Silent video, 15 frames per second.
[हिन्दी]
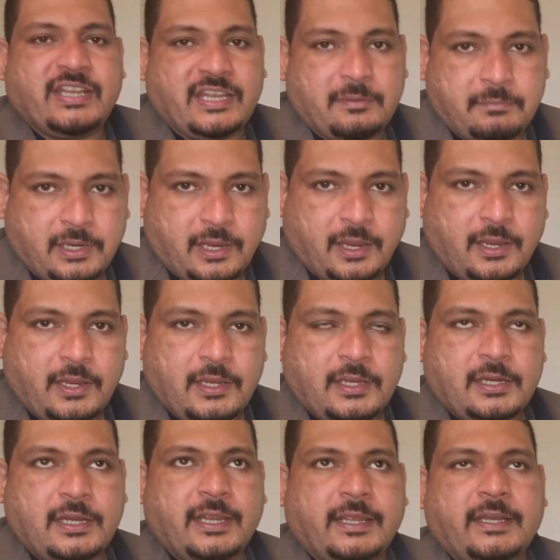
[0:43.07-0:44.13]
सेम है
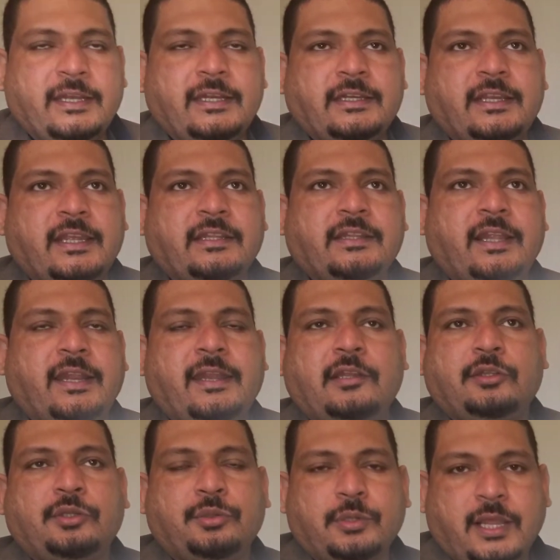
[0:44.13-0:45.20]
लेकिन इनके अंदर एक
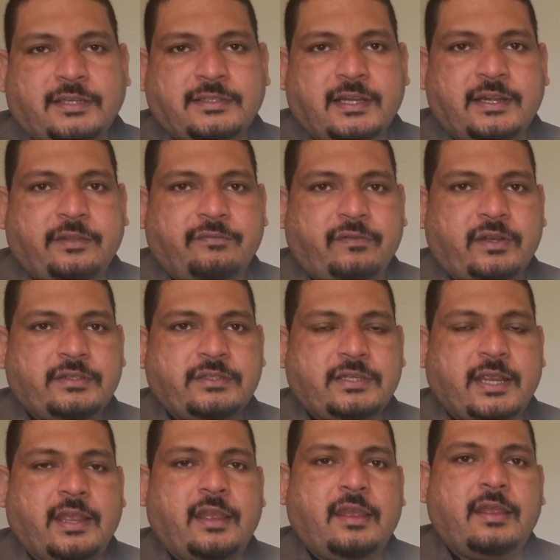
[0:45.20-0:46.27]
थोड़ा सा डिफरेंस
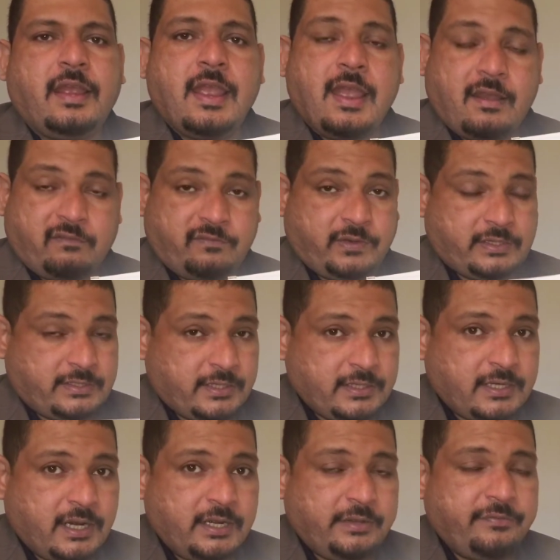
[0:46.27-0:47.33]
है वजन
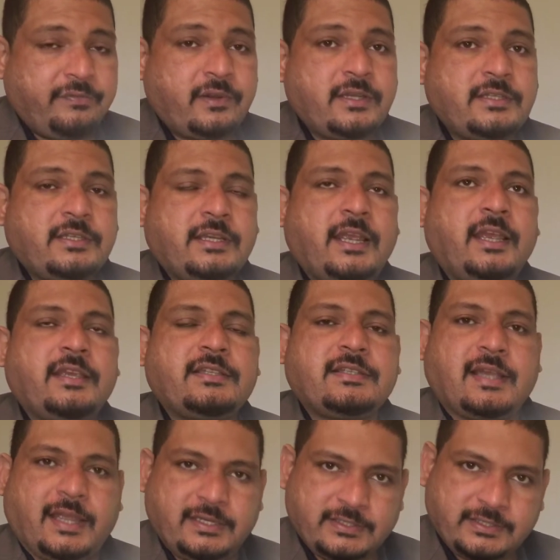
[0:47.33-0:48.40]
का डिफरेंस है
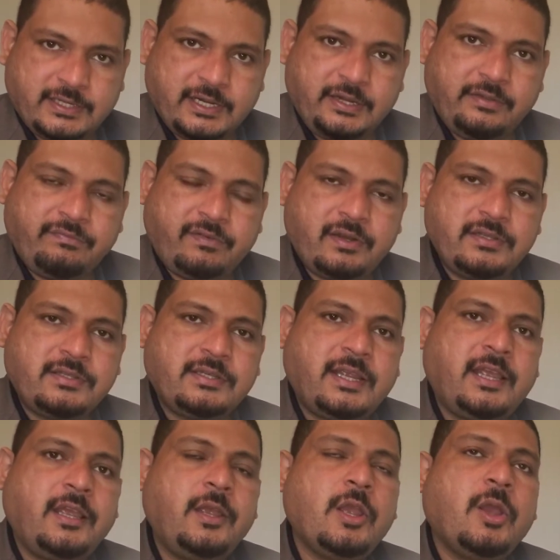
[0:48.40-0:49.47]
साइज का डिफरेंस
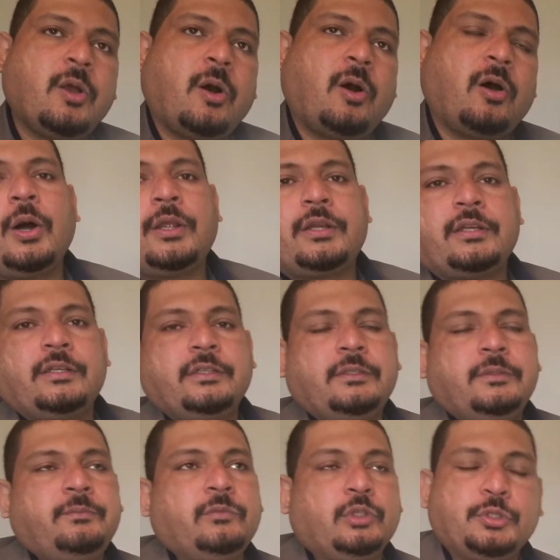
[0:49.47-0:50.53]
है और
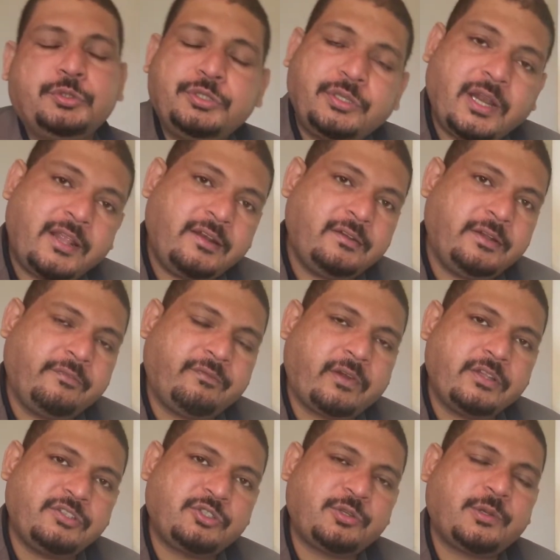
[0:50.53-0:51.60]
दूसरा
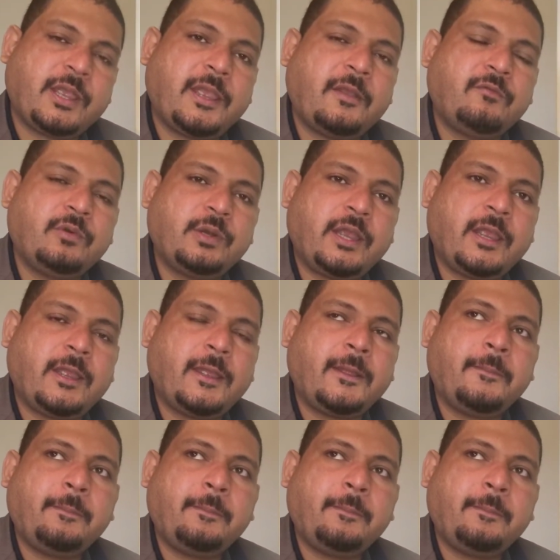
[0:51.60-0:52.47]
डिफरेंस जो है वो है